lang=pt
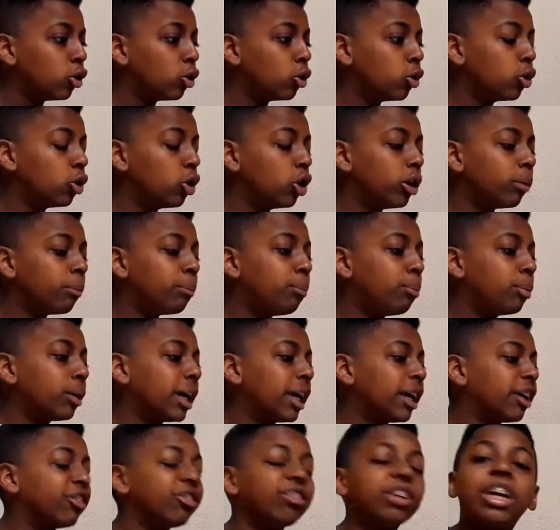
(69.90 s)

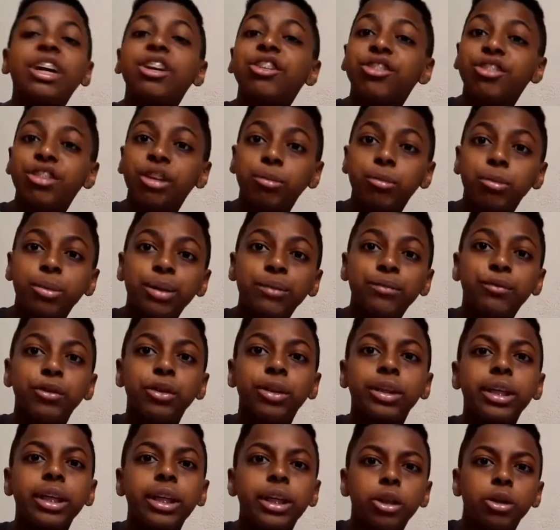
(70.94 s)
Opa, já achamos uma
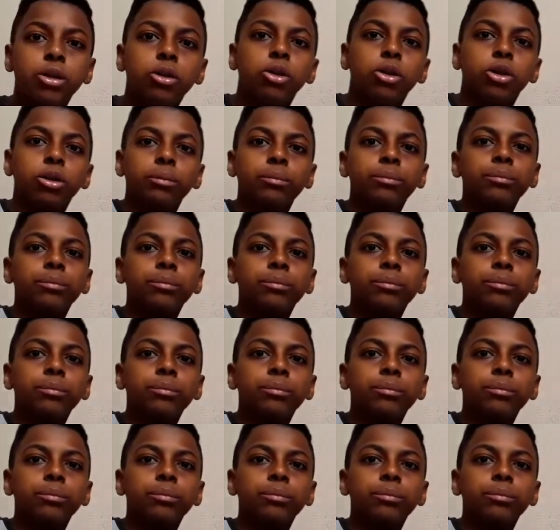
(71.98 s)
foto aqui, ó.